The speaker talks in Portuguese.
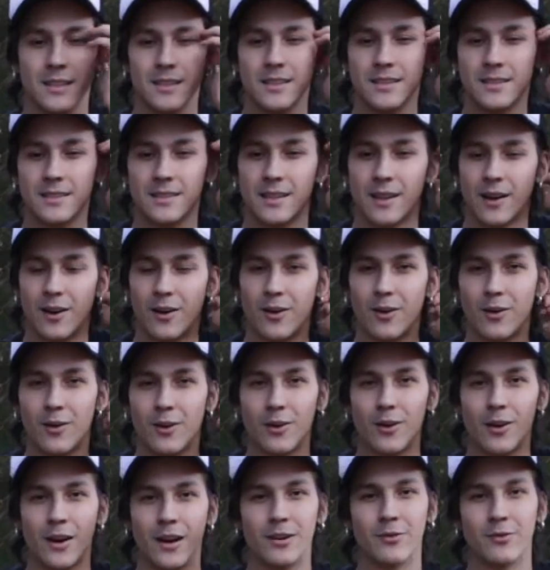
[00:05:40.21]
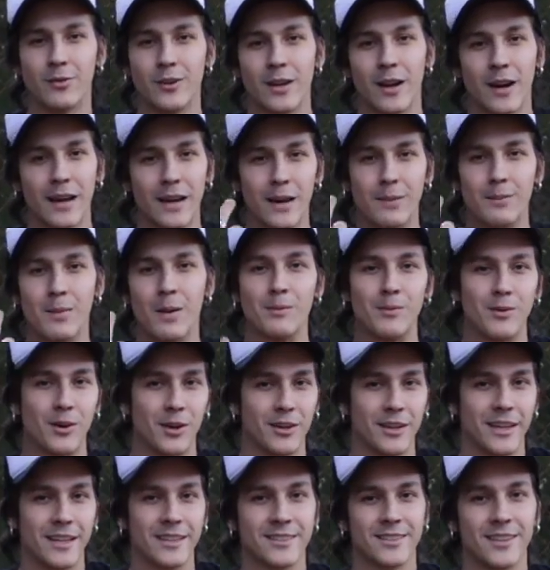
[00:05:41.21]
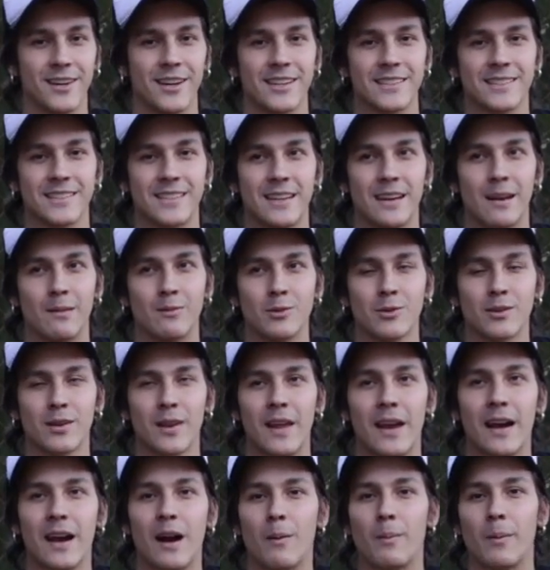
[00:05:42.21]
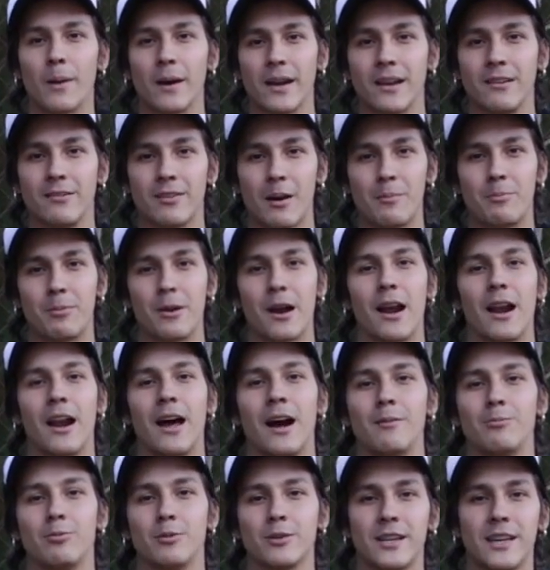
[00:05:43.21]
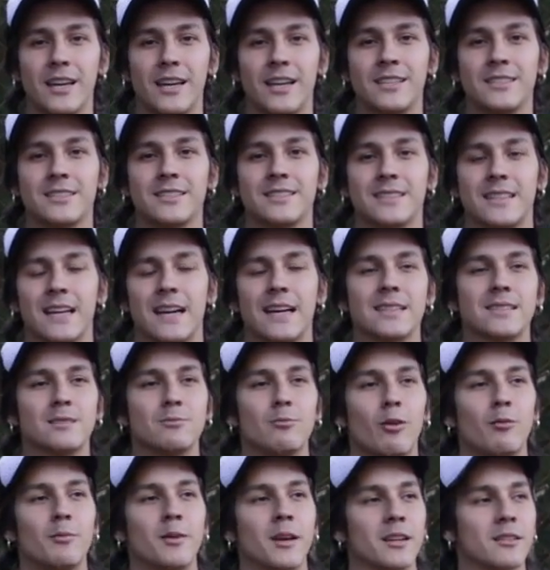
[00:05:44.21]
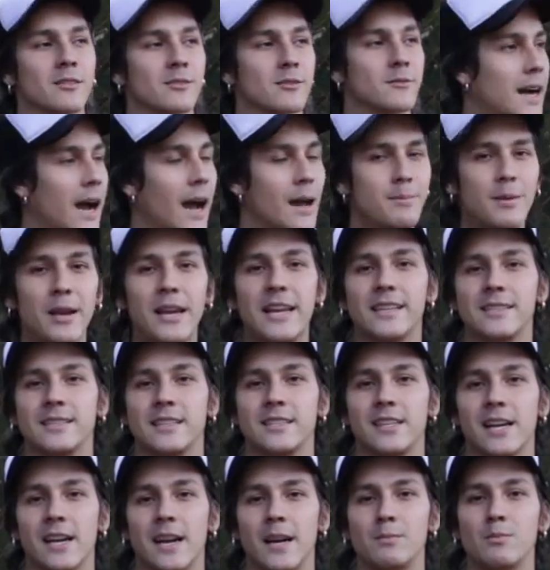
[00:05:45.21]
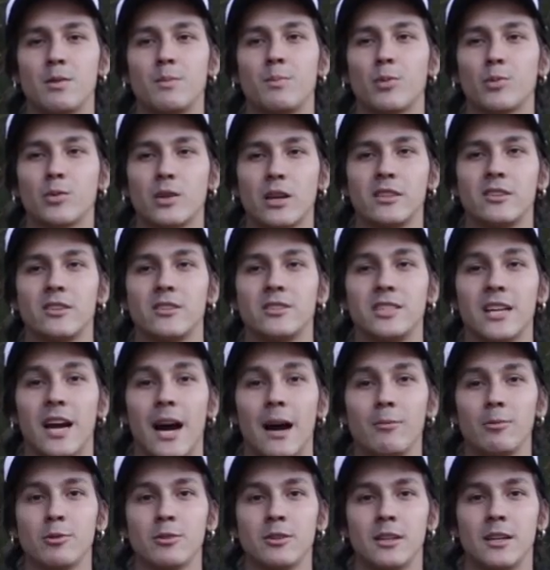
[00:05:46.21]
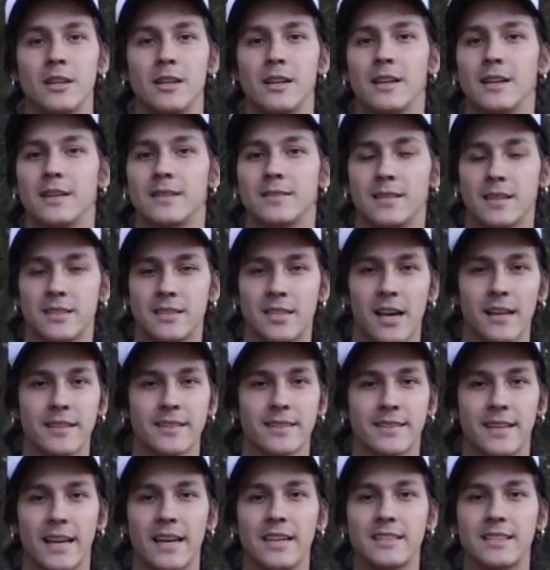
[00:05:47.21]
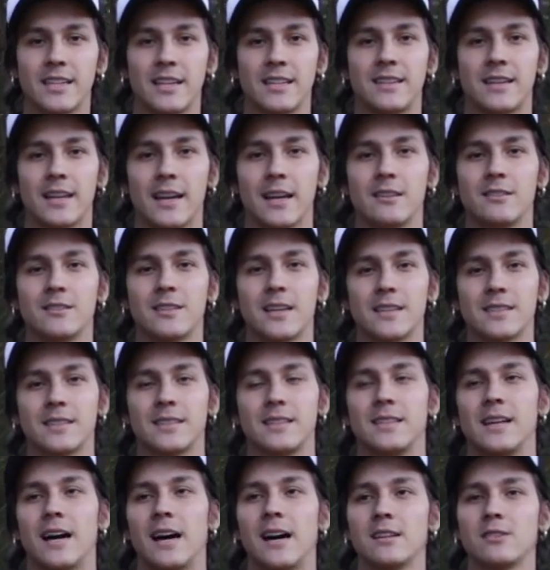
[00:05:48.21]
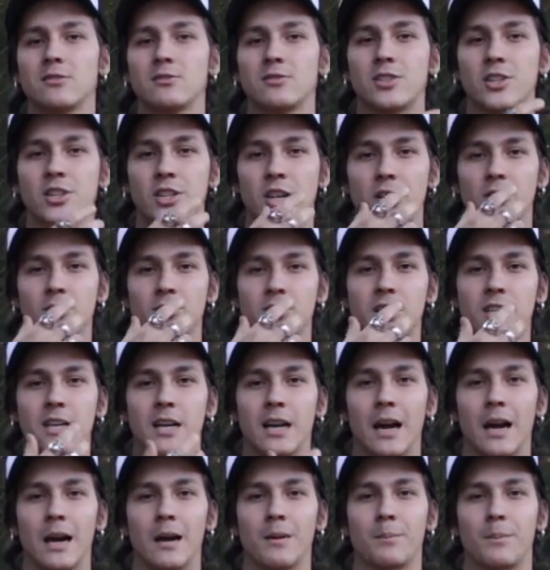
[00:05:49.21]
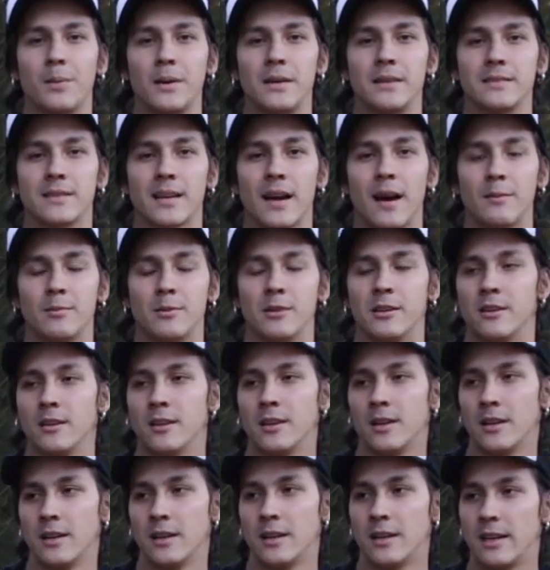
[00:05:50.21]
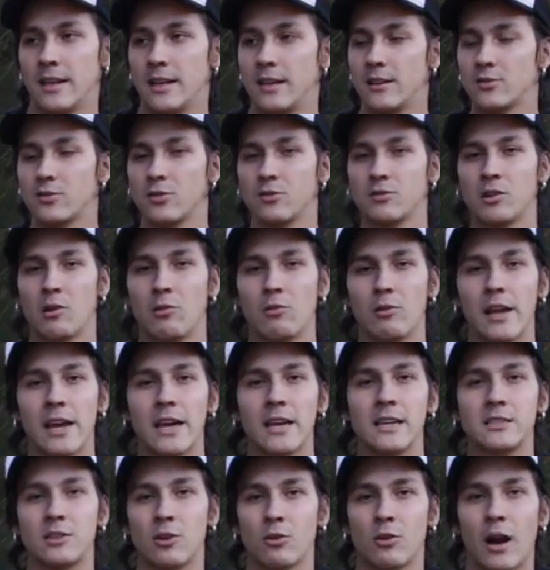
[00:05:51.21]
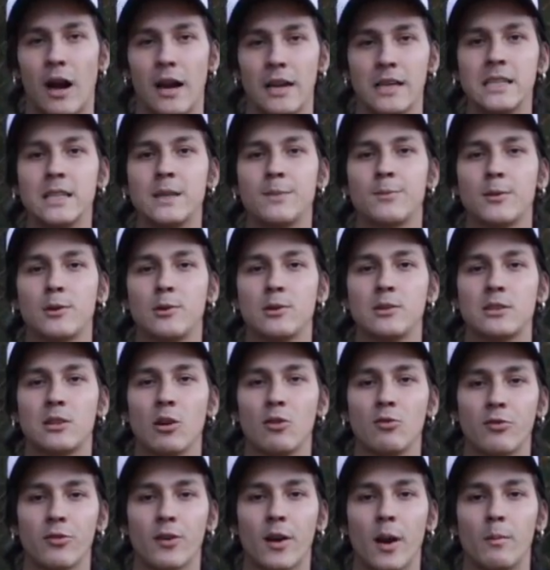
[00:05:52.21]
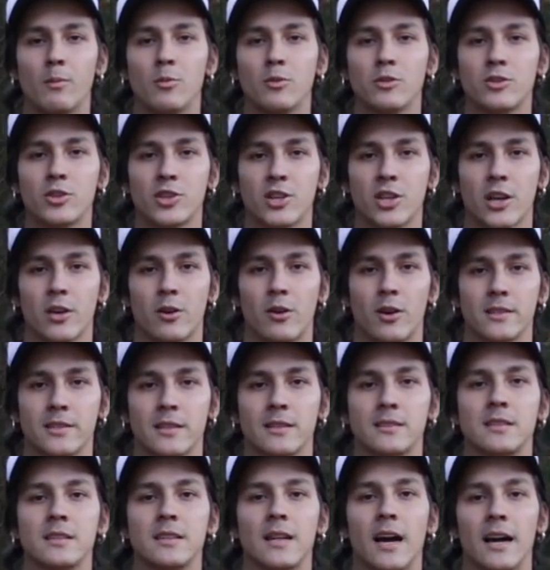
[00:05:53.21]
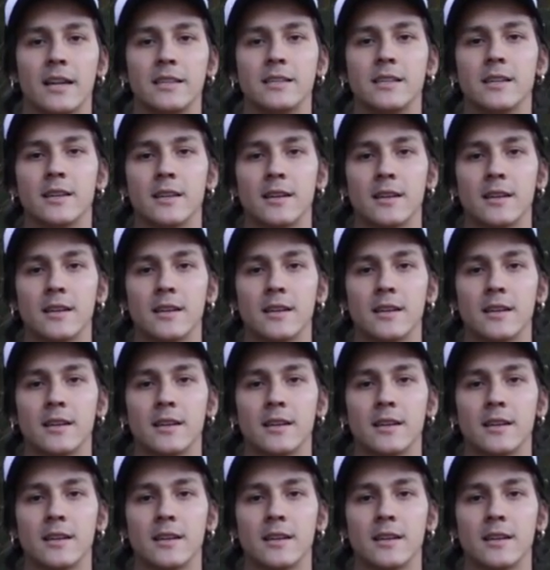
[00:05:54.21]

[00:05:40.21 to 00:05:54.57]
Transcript: Então fica na memória só assim. É muito legal para quem vai para lá poder registrar esse momento. Aí beleza, chegamos em Puta del Diablo. Você já sente entrando na cidade um cheiro de camping, sabe? Eles usam lenha de eucalipto, então fica muito cheirosa a cidade.